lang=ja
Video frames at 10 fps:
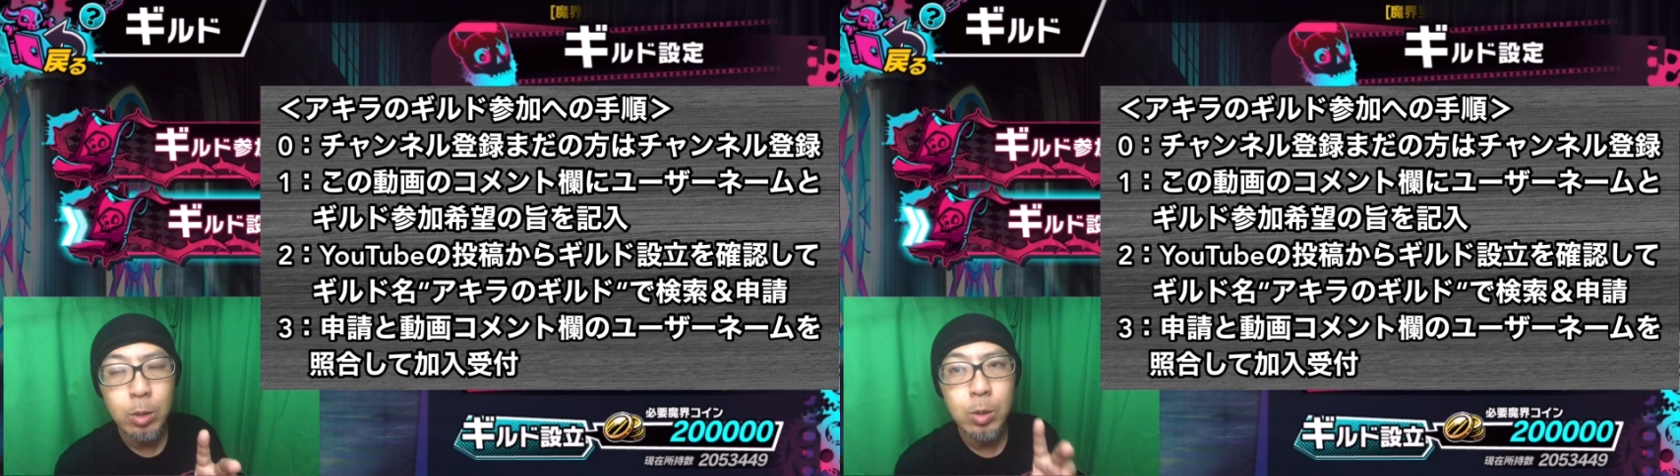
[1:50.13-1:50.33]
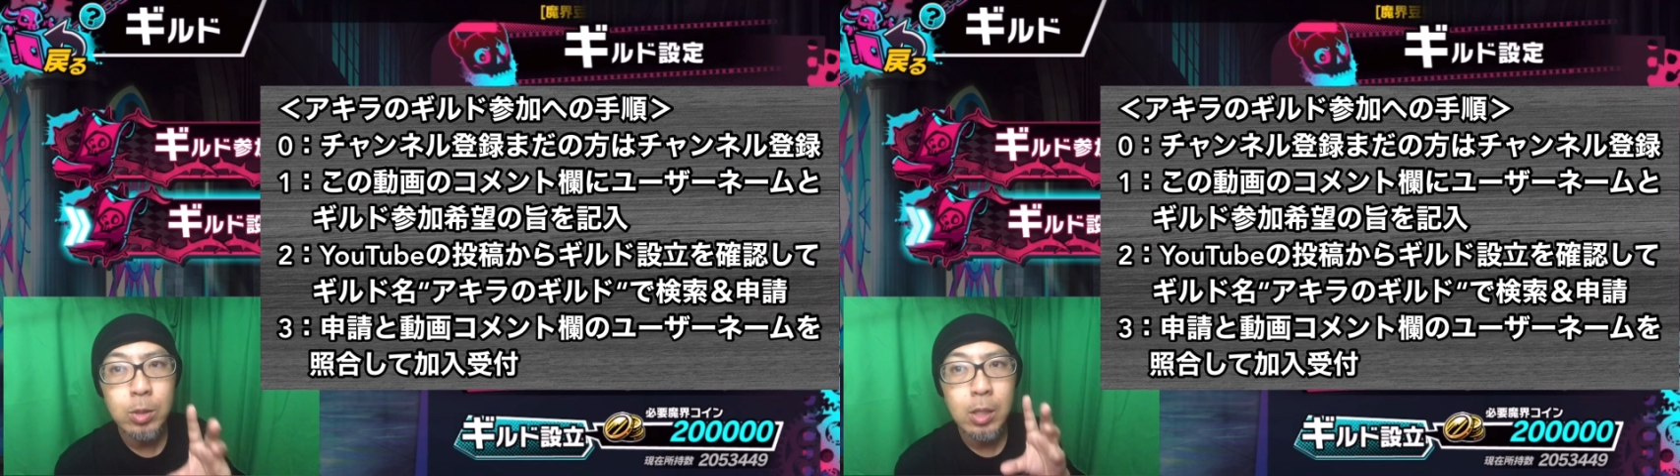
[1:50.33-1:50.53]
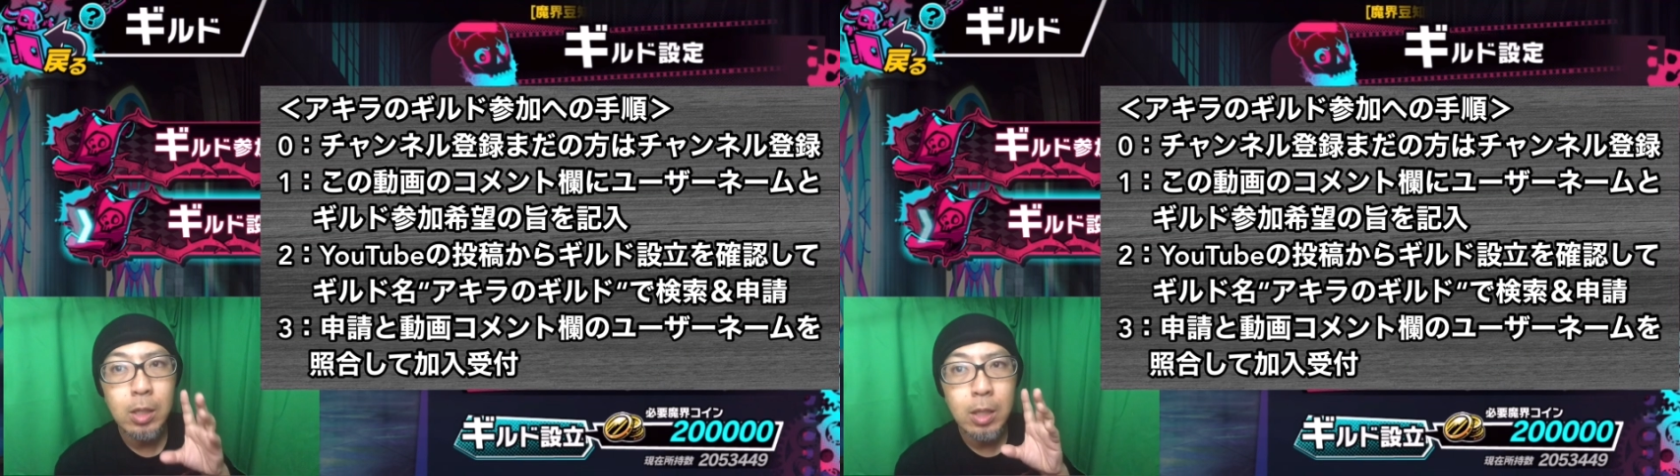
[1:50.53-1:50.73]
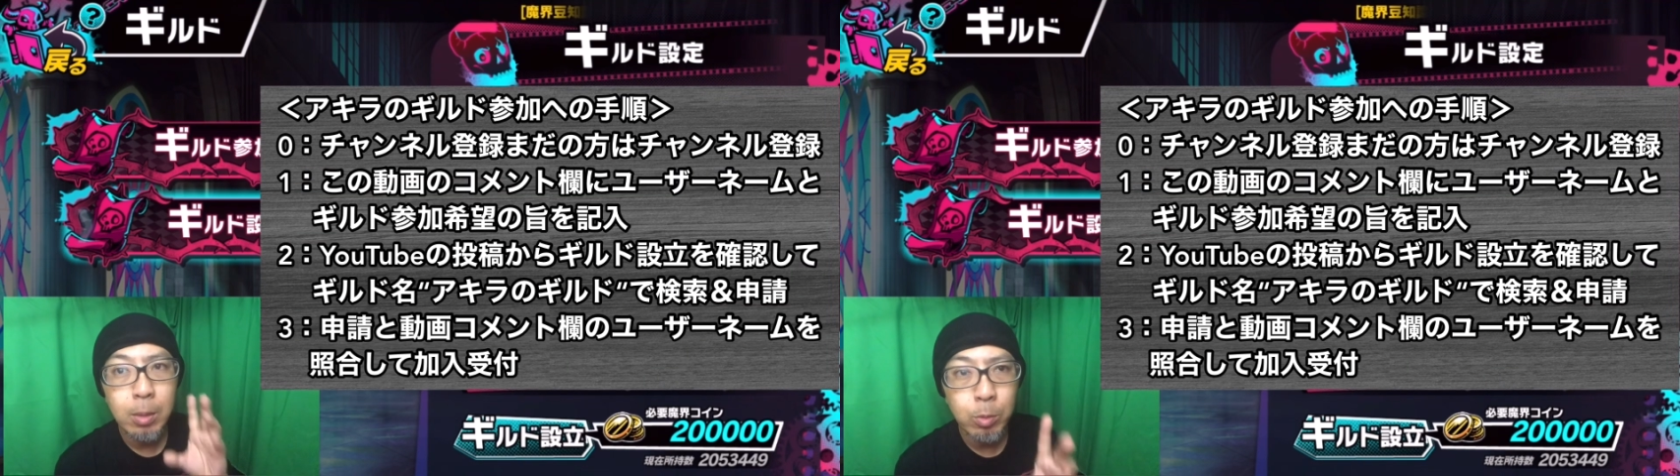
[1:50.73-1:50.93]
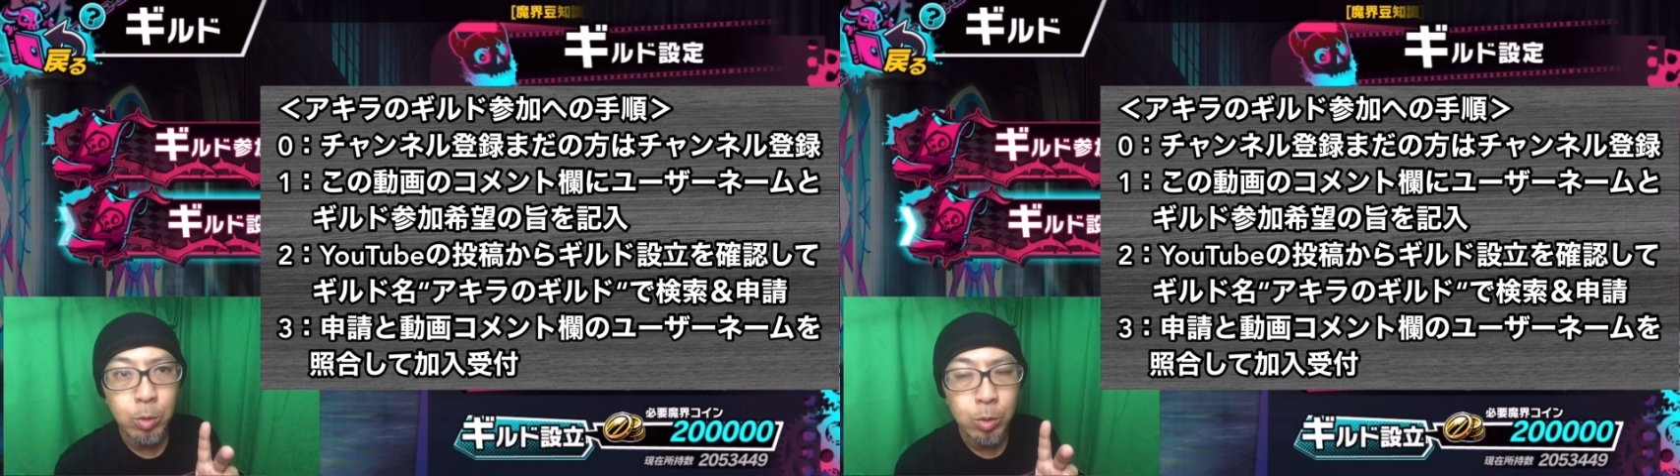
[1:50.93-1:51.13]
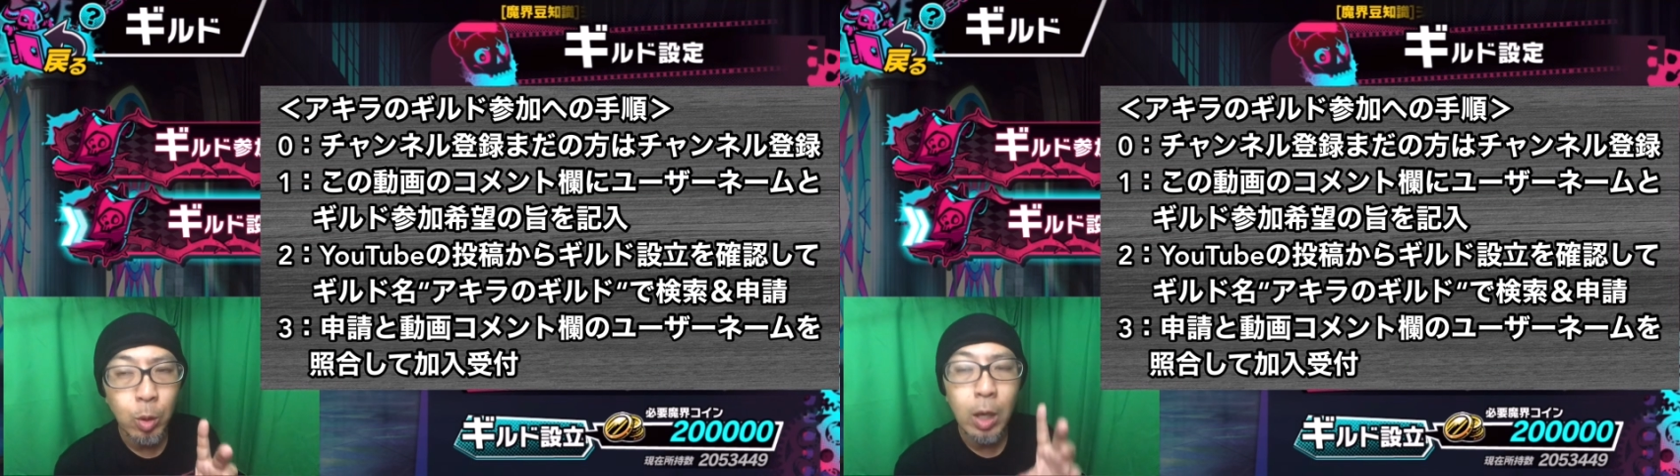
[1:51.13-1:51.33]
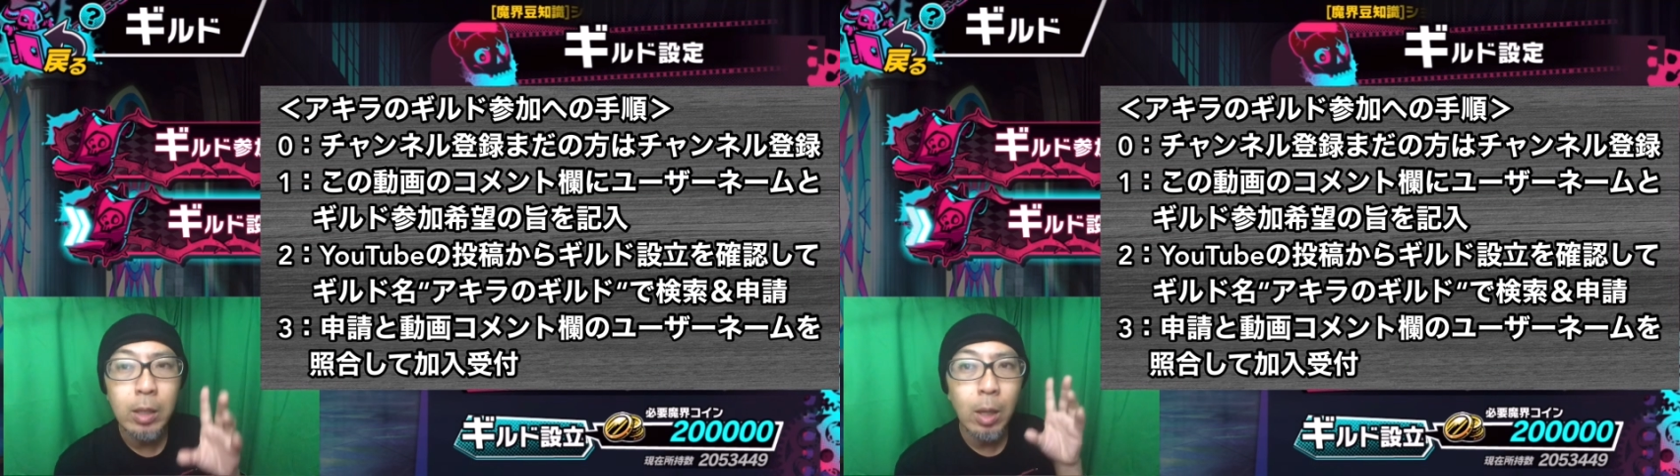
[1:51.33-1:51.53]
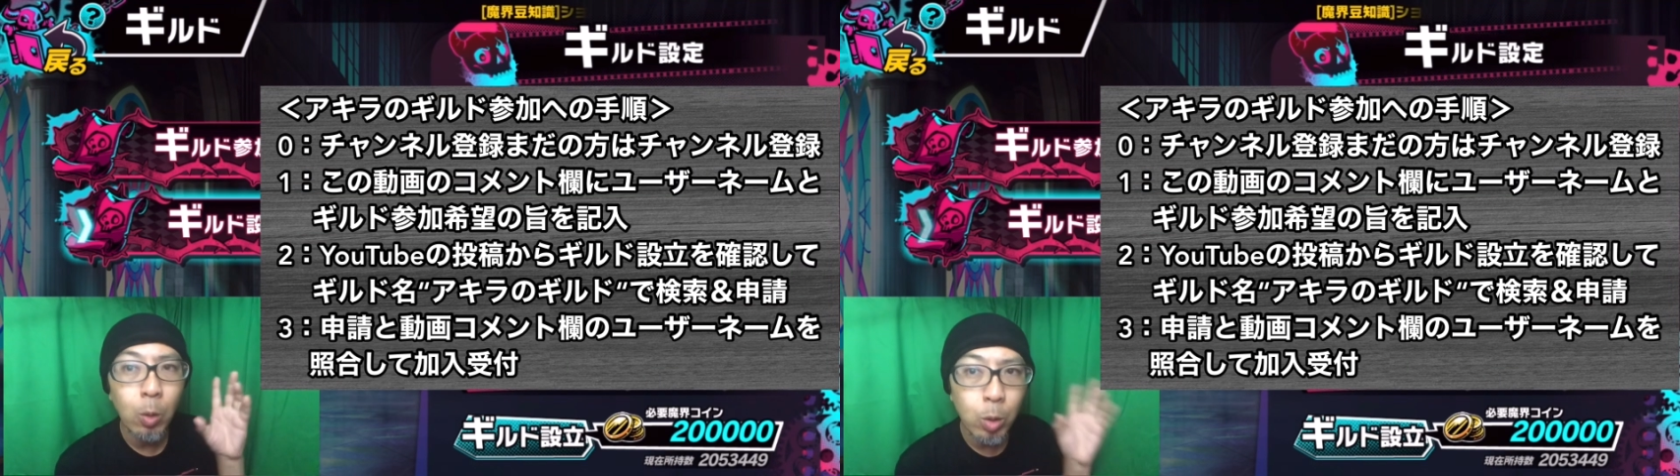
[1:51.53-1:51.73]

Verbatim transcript: るユーザーネームの方